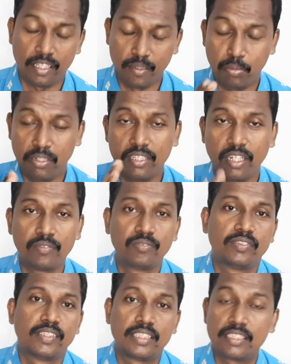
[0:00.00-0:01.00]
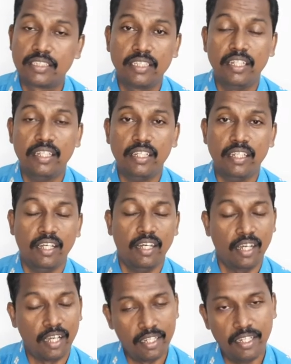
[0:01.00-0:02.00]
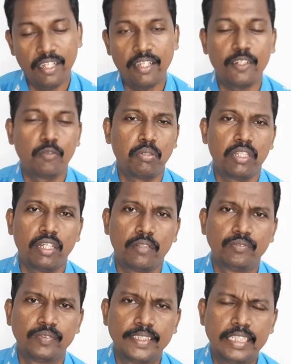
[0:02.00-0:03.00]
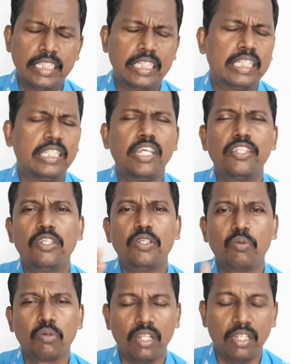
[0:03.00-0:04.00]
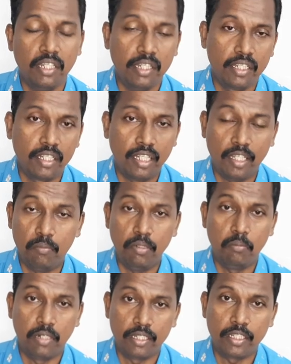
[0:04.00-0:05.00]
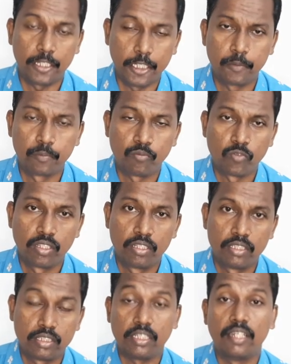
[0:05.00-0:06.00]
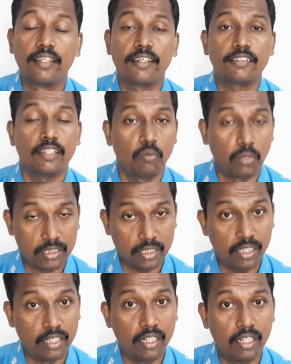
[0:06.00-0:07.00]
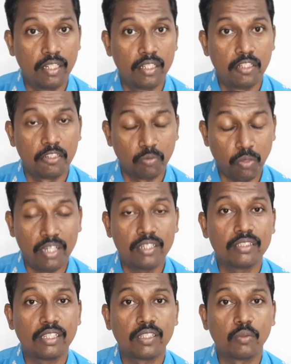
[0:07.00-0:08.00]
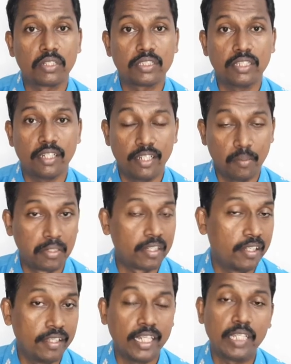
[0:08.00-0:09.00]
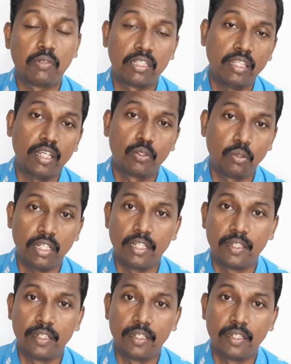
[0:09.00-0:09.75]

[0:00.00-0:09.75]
இப்படி தான் சிலர் இல்லை அநேகர் இப்படி தான் எதையும் உடனே நம்ப மாட்டாங்க சில நேரத்தில் வசனங்கள் வாக்குத்தத்த வசனங்கள் நமக்கு நேராகி வந்தால் கூட